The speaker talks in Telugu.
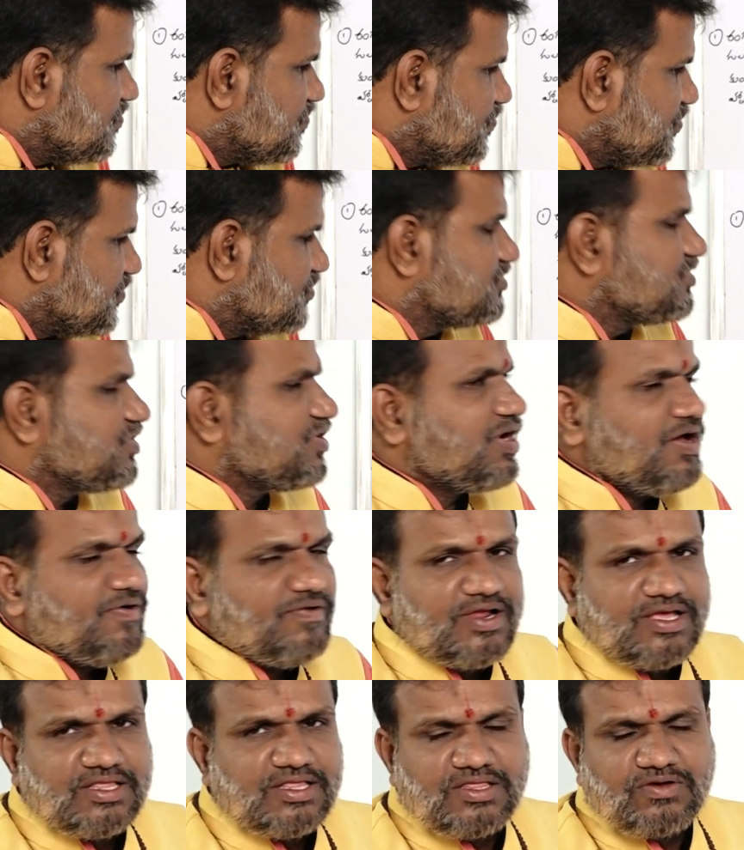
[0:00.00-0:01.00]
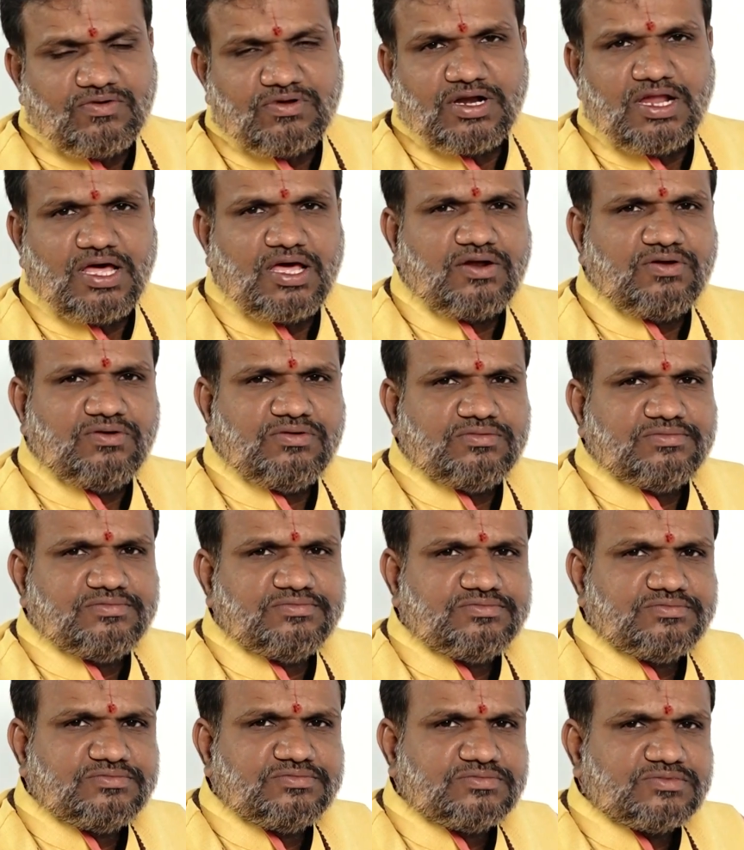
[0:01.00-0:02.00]
పృచ్చుకుడు ఎవరైతే ఉన్నారో
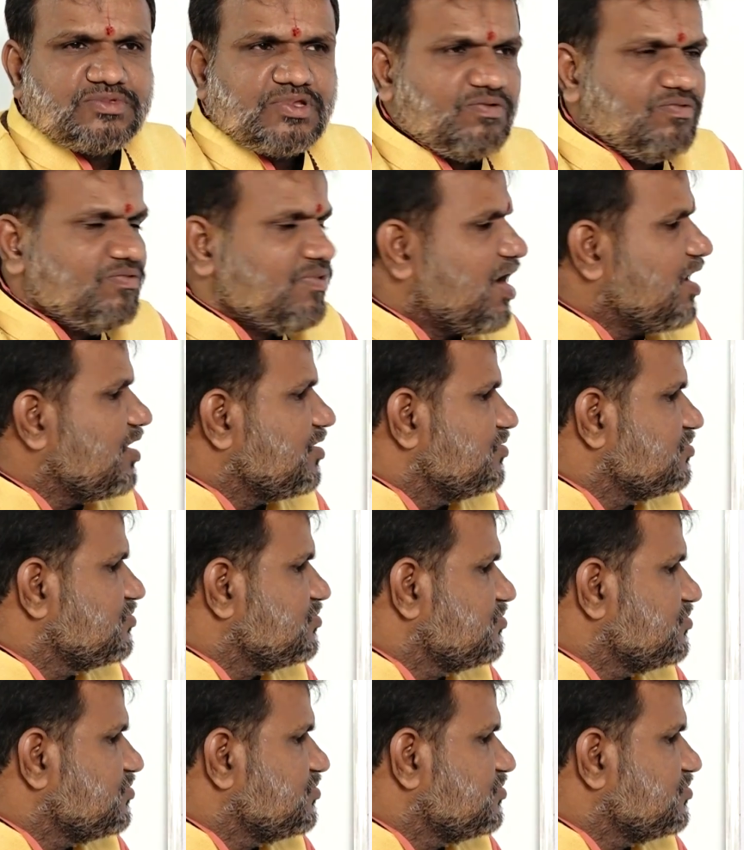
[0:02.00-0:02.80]
వారు